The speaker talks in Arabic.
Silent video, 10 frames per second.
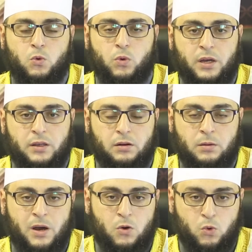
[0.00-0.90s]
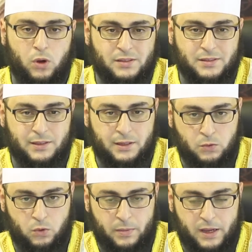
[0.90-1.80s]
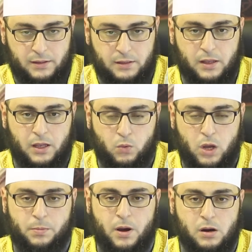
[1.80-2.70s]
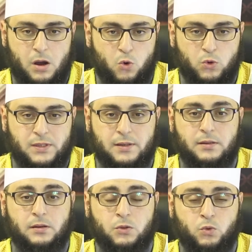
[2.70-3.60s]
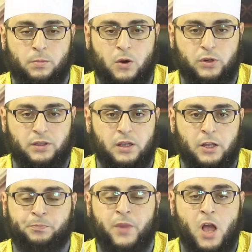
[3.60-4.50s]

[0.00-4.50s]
واكرمه اصلا ومحتدا وابهره صدرا وموردا